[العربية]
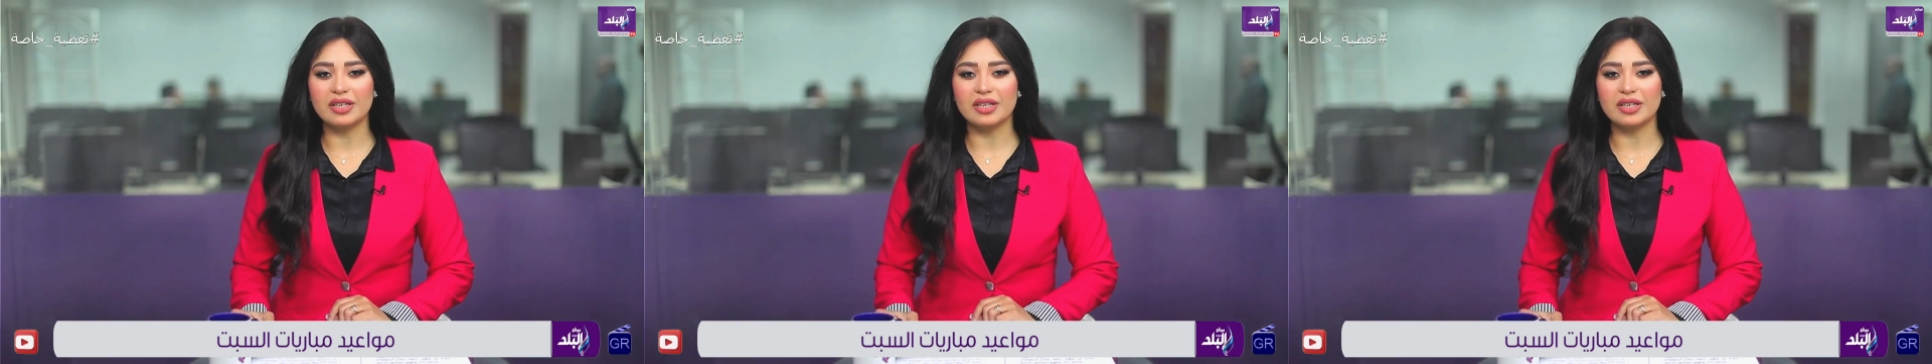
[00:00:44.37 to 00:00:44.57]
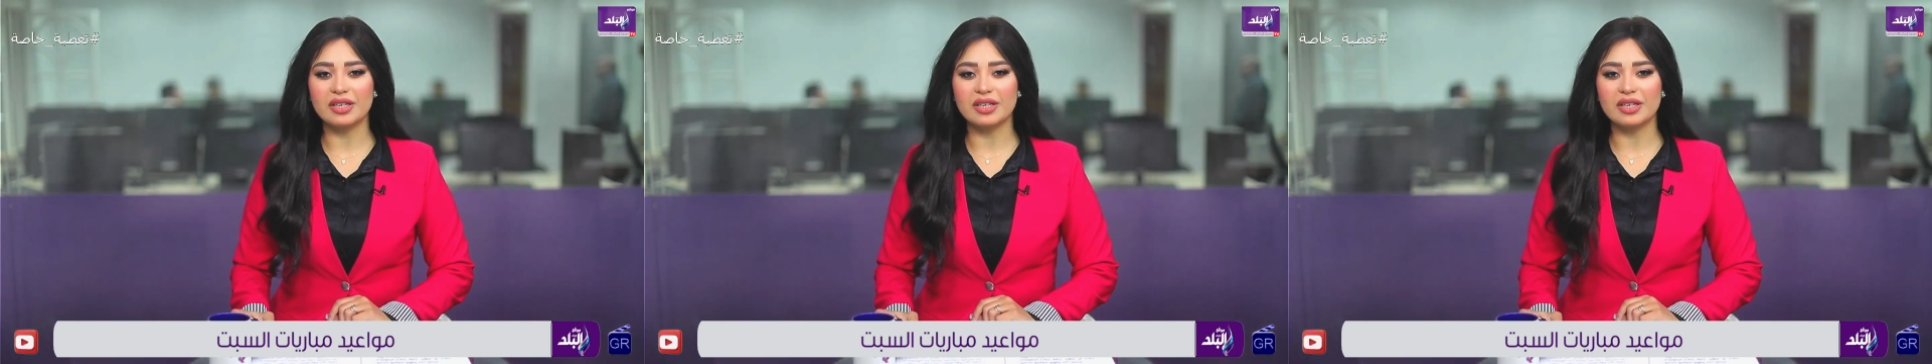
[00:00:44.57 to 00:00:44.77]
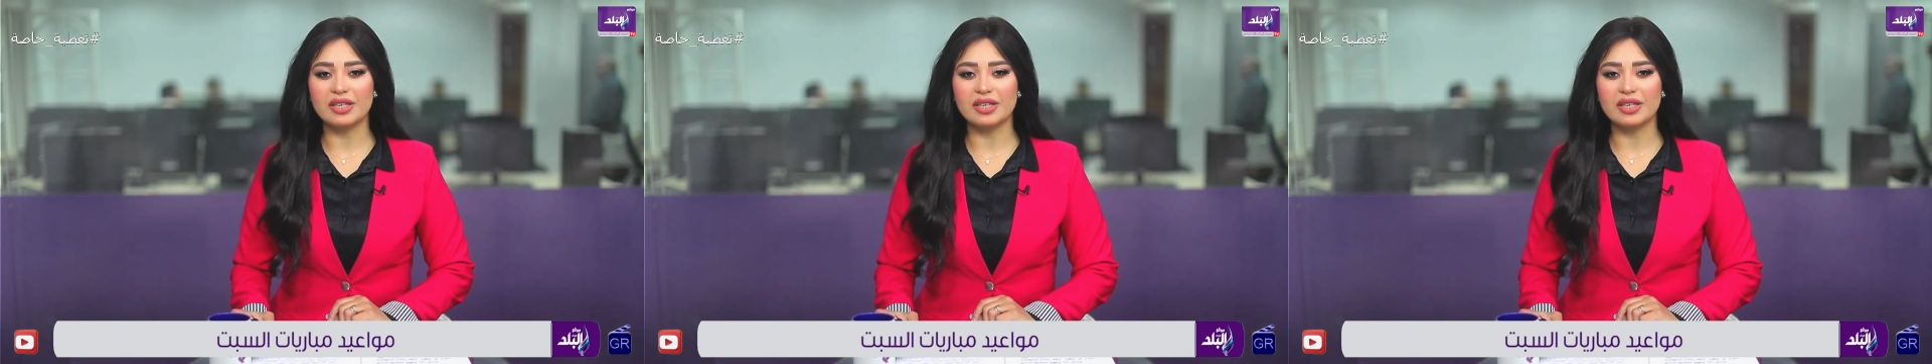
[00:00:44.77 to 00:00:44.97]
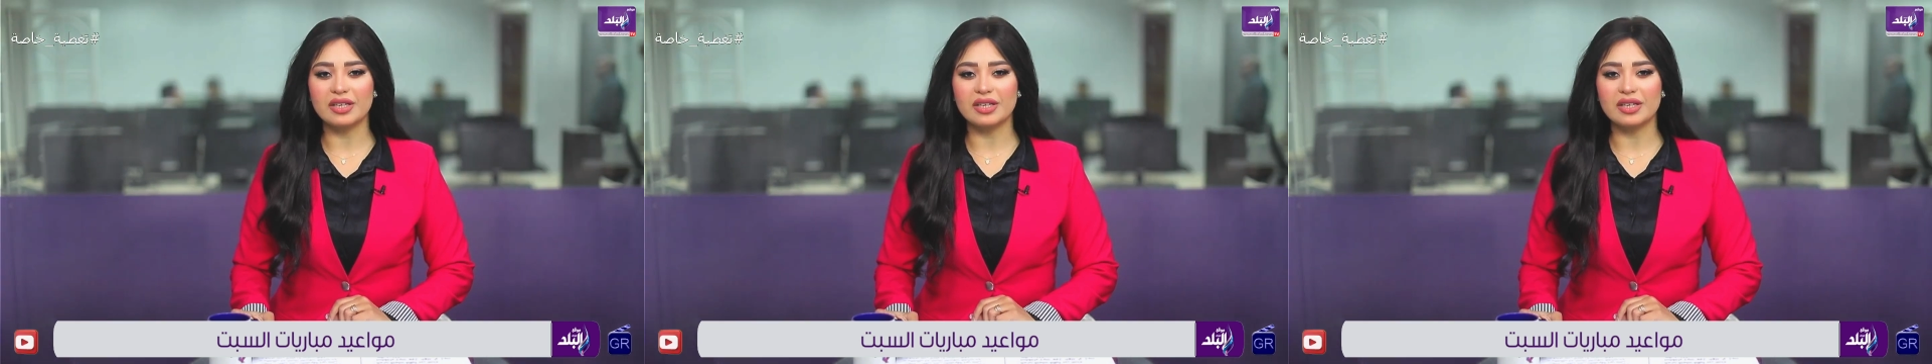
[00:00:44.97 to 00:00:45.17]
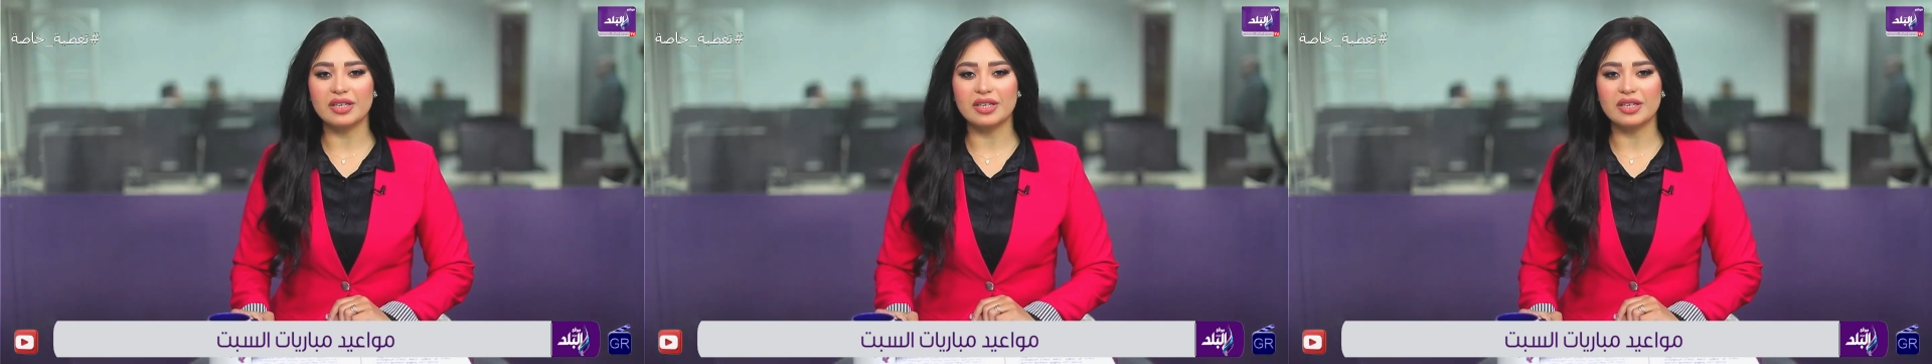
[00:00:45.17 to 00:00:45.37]
مفاجأة
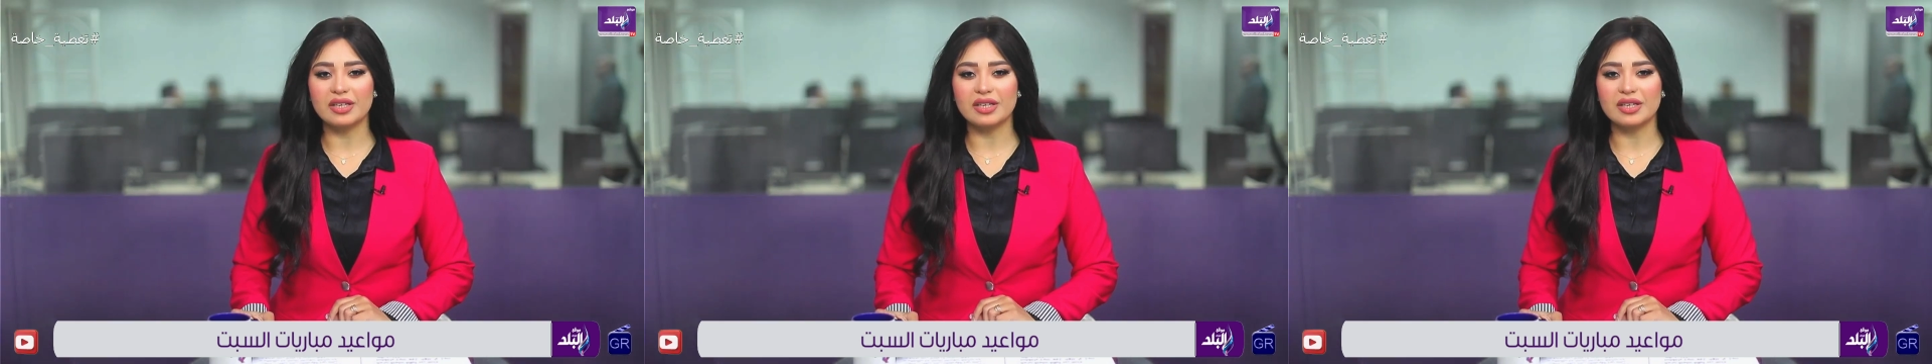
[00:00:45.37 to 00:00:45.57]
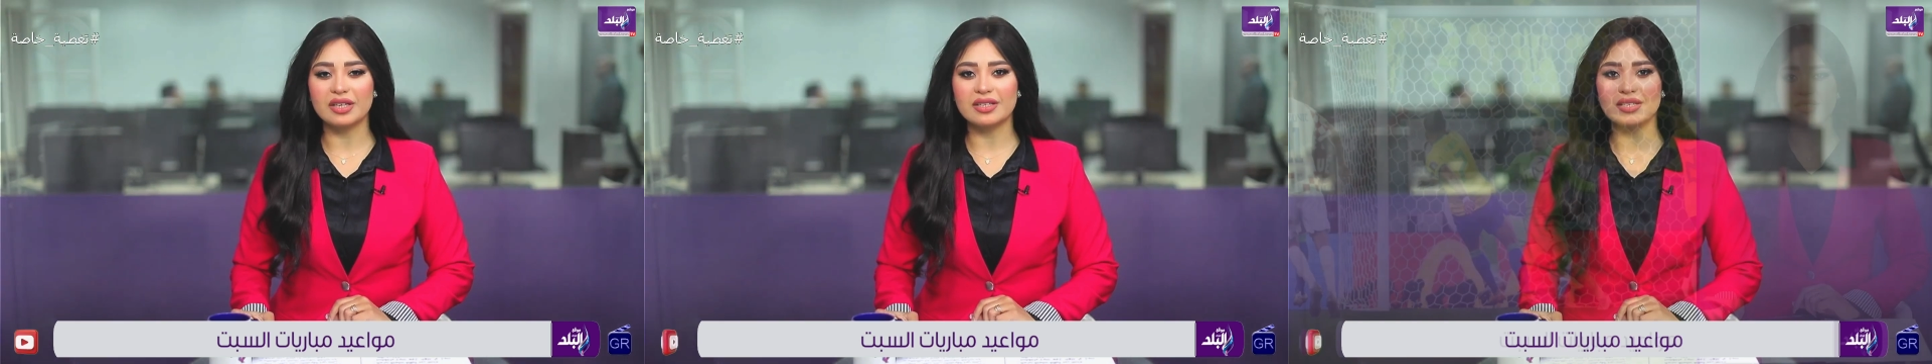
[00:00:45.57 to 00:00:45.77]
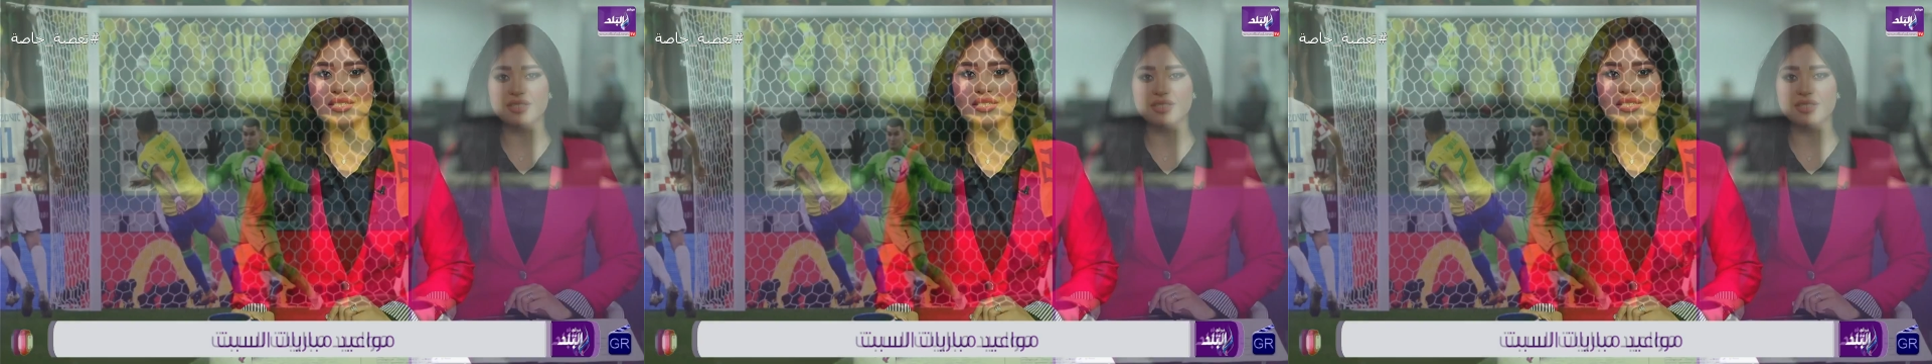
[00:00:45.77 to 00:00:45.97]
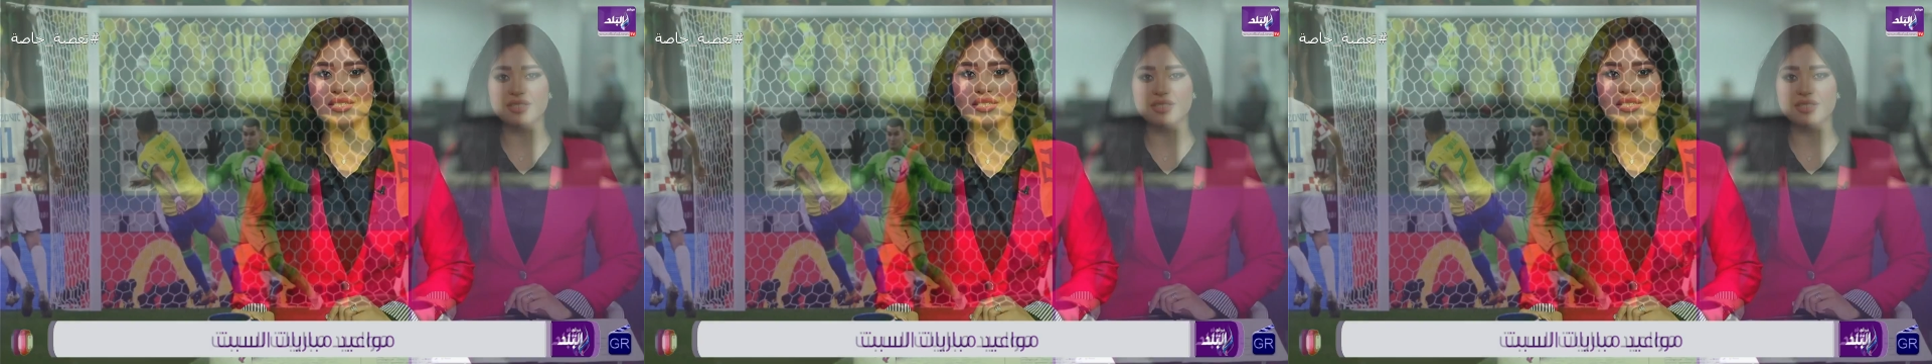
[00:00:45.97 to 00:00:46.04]
كبرى بإقصاء